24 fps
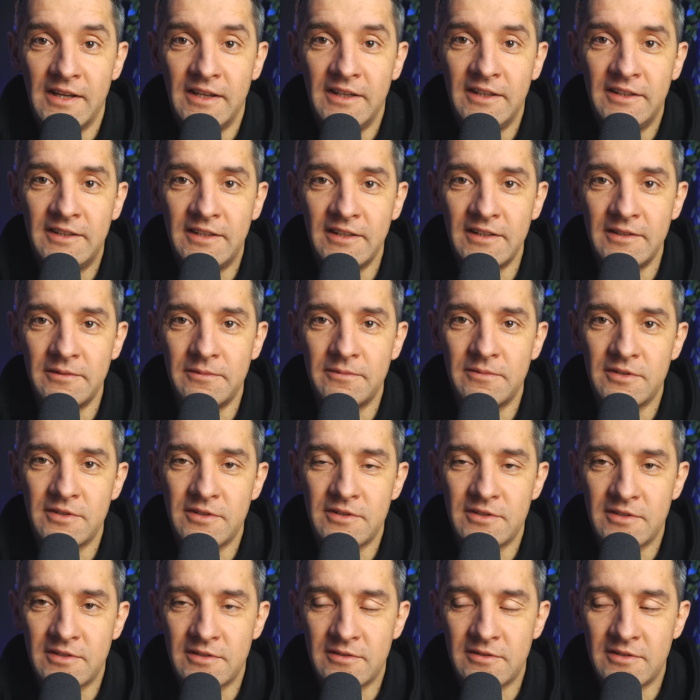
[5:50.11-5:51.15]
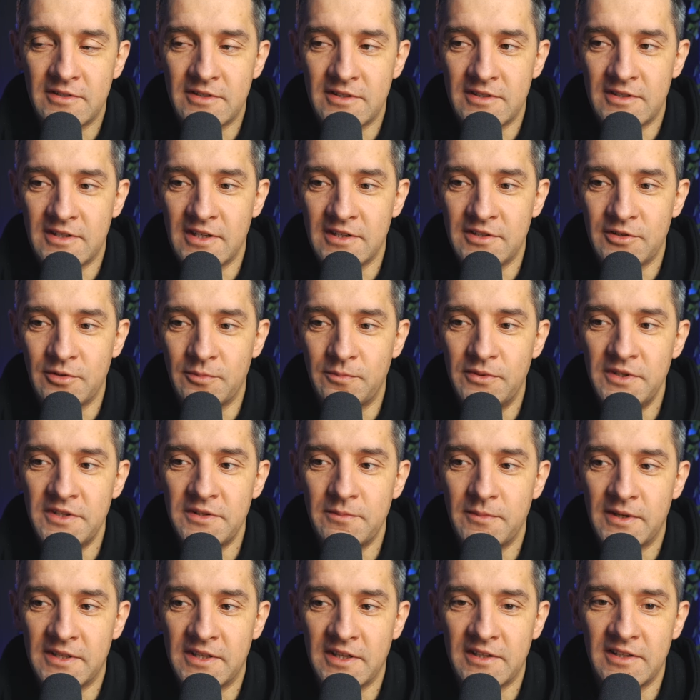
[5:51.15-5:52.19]
I te
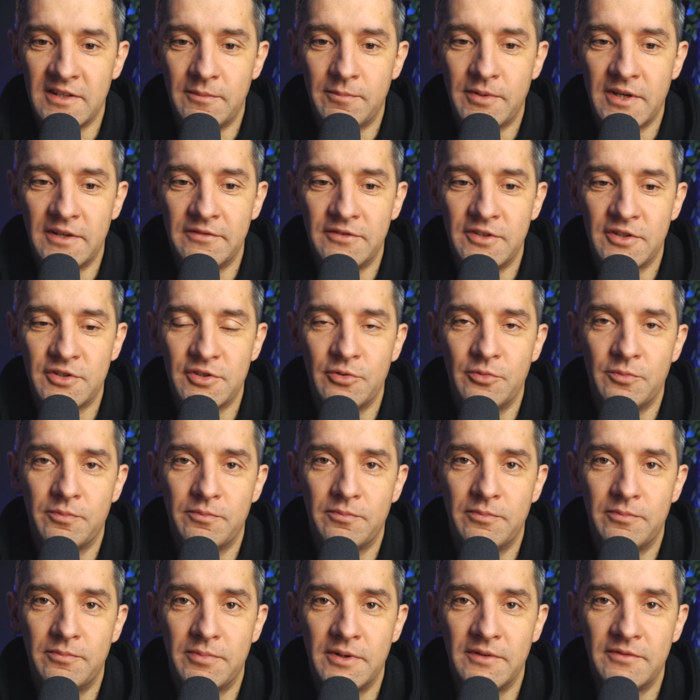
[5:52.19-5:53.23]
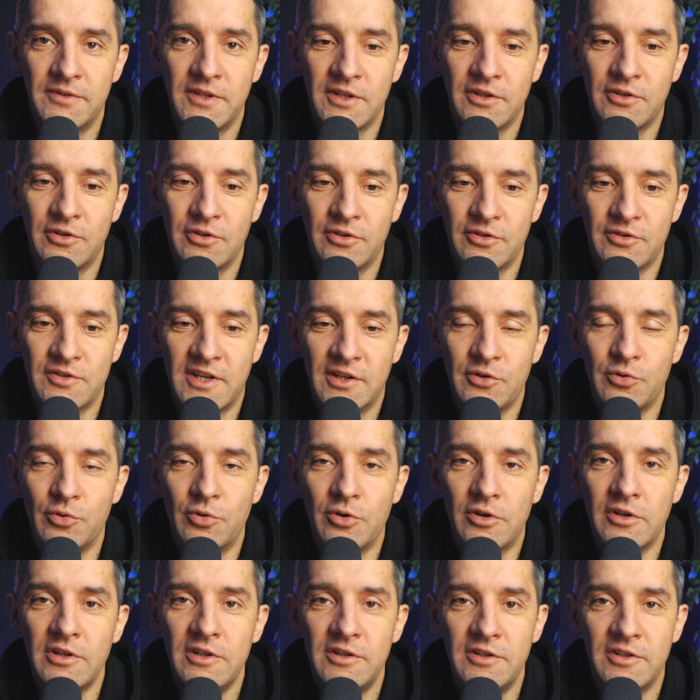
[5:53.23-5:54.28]
czasopisma tak naprawdę są pewnego
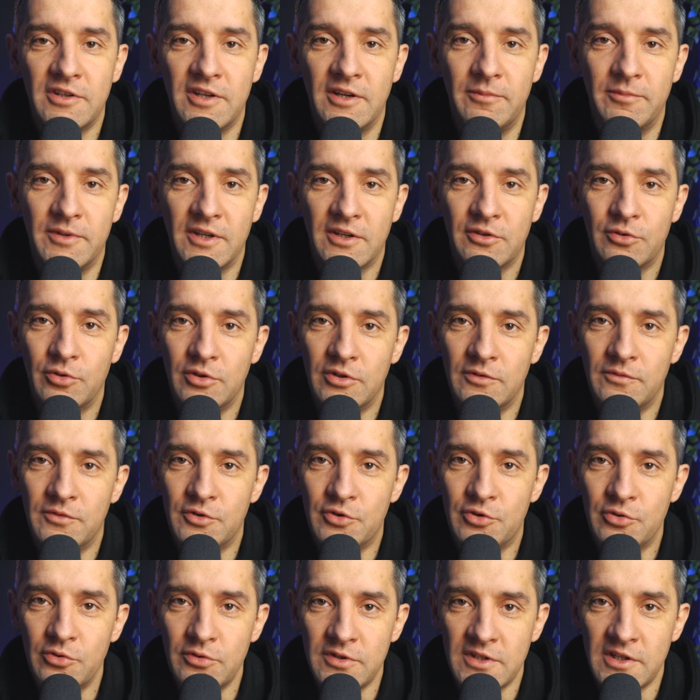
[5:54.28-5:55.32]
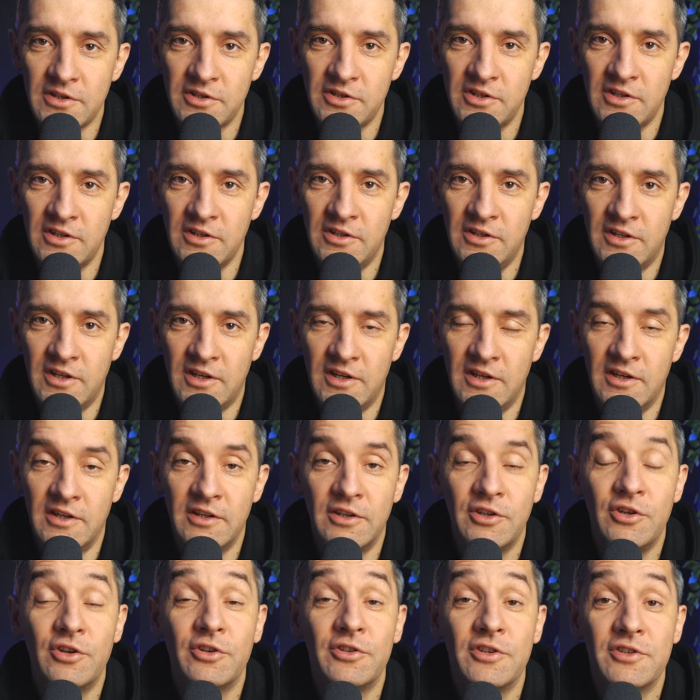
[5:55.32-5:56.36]
rodzaju rynkiem, na który wrzuca się idee
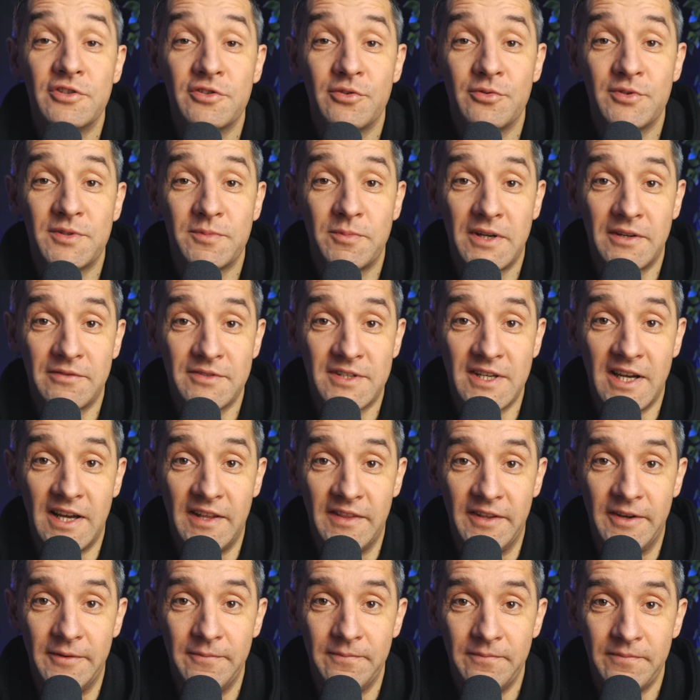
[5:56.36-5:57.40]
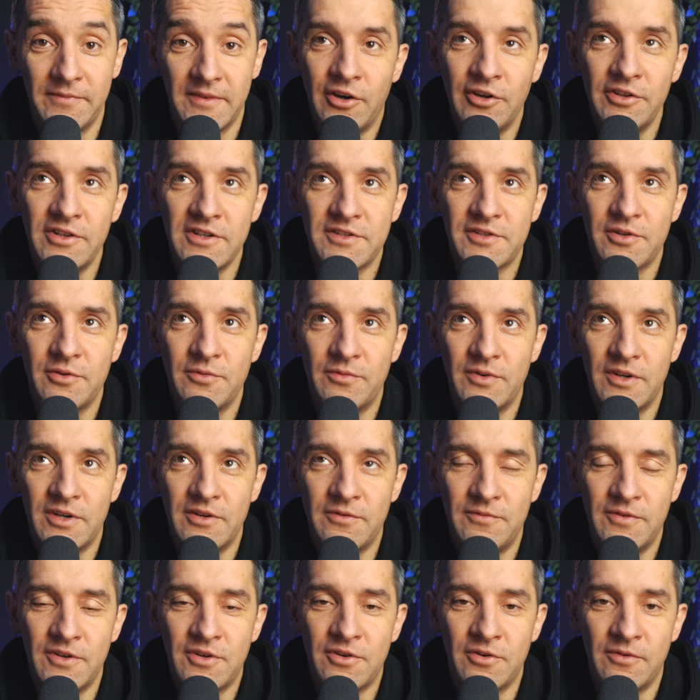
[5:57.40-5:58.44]
i one są sprawdzane one są
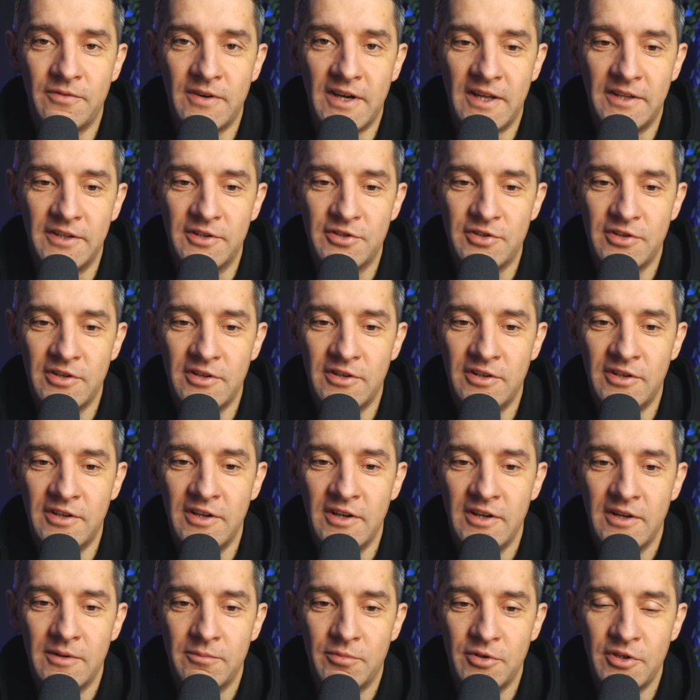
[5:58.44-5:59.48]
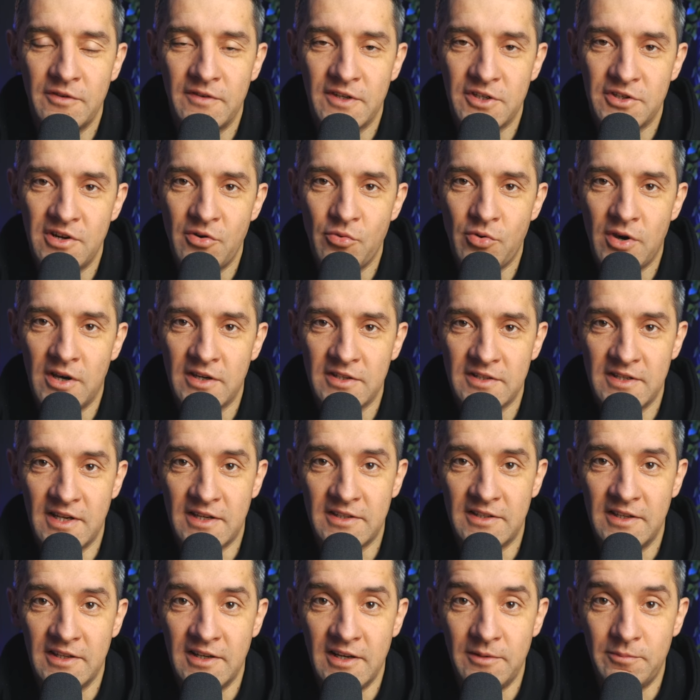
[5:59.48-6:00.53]
weryfikowane, czyli ponieważ nauka chce
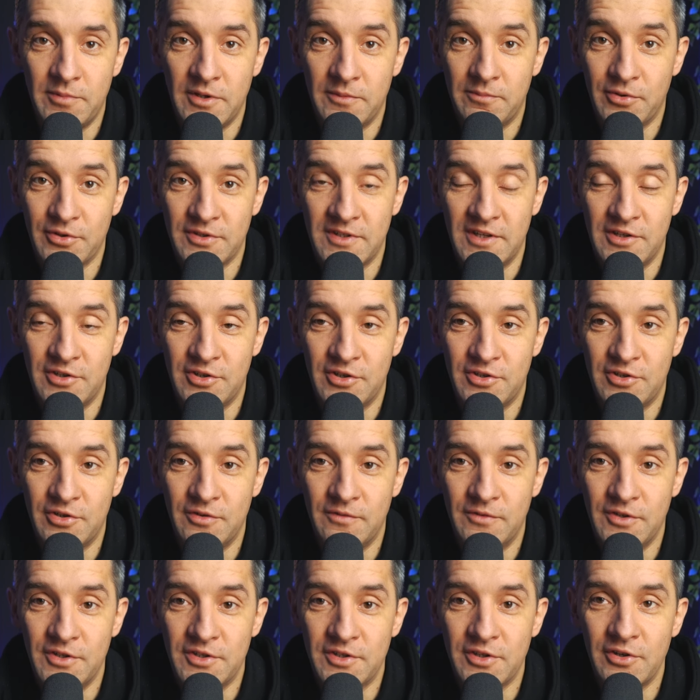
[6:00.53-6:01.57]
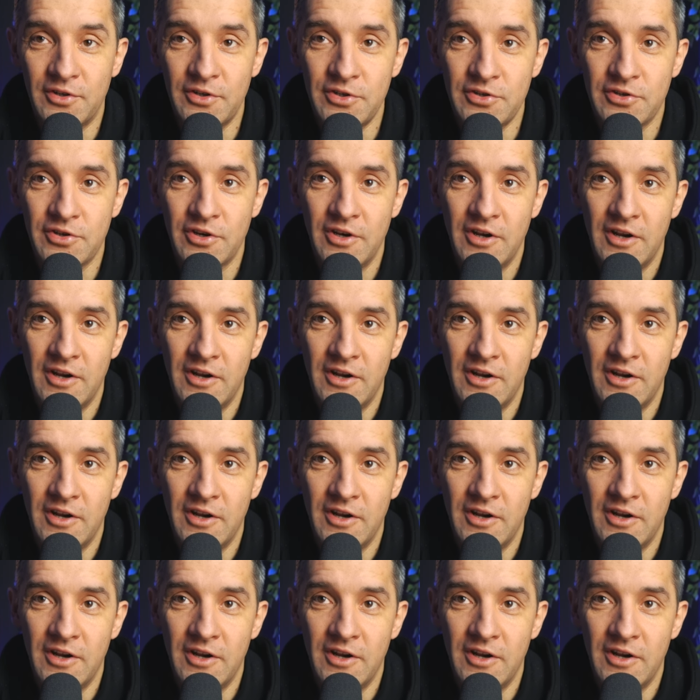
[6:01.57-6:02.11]
jak najlepiej poznać rzeczywistość,